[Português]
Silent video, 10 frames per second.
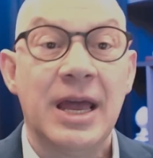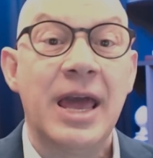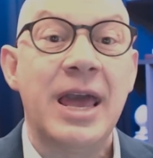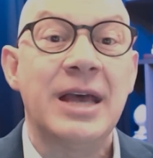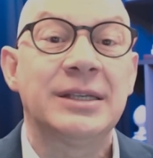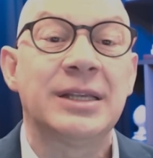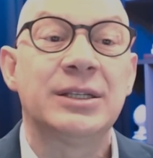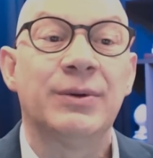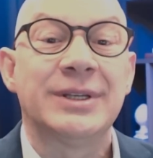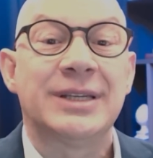Estas
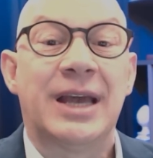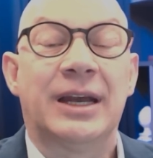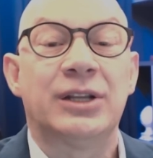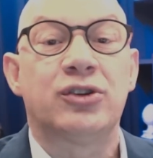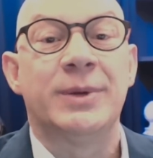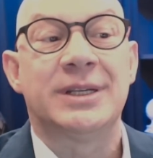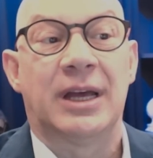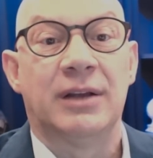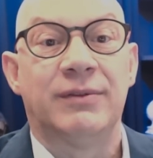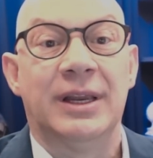são as regras que
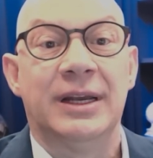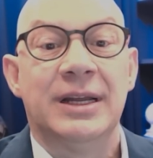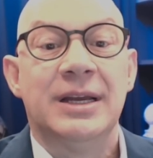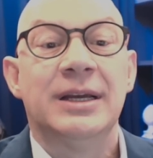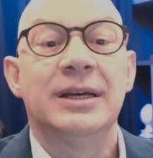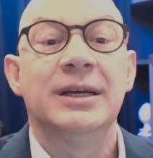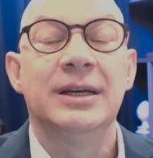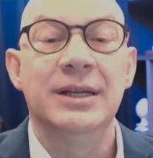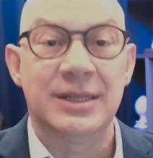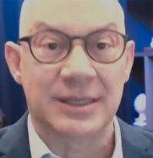começaram a valer
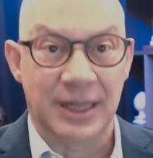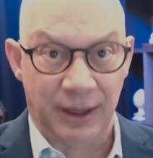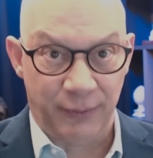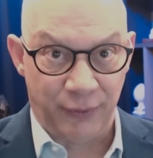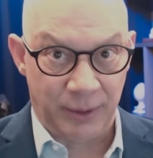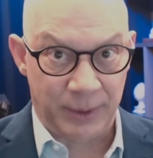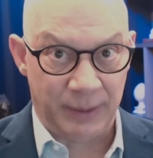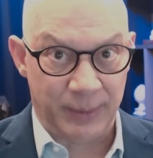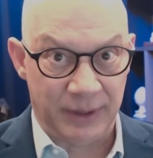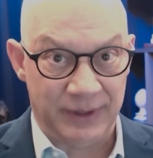antes da reforma da
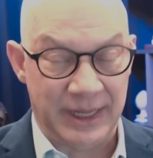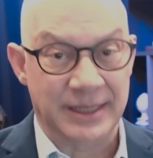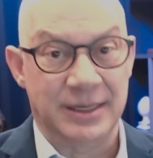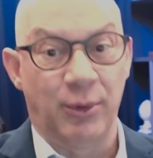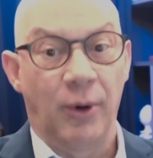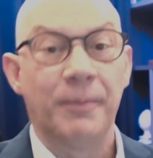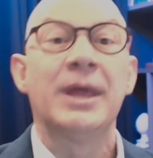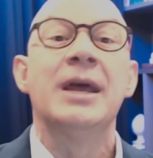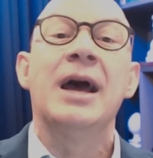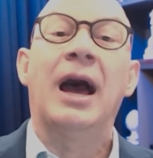Previdência. Bom,
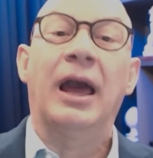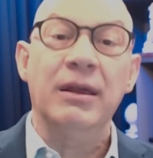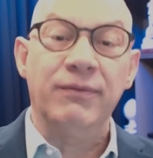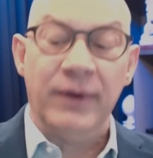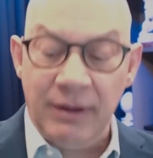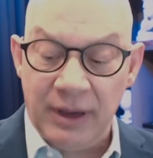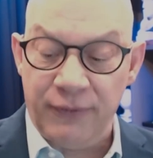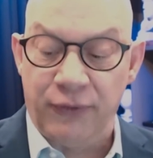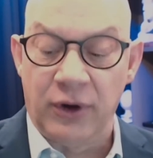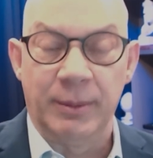aí veio a
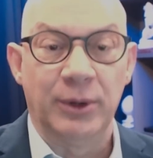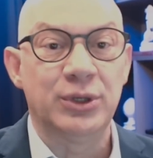reforma no